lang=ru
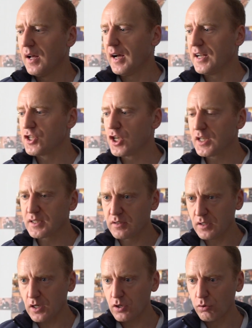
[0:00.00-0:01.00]
А,
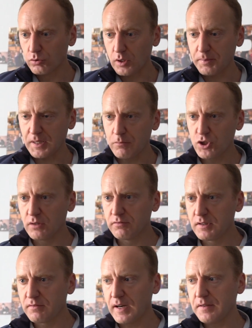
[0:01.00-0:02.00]
через э, роутер, потому что
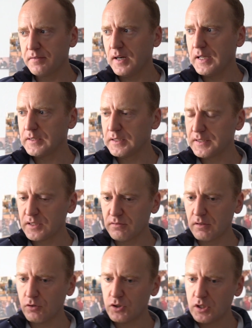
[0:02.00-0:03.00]
вы Wi-Fi со
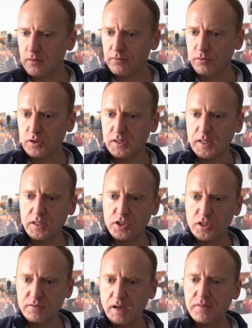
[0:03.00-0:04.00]
своего телефона а
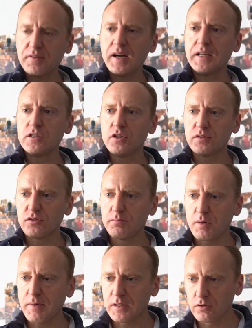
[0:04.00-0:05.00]
через Wi-Fi идете в
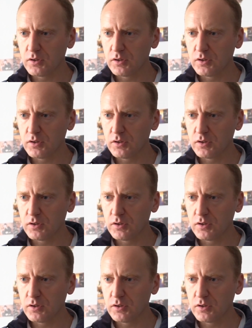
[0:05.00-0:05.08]
Сбербанк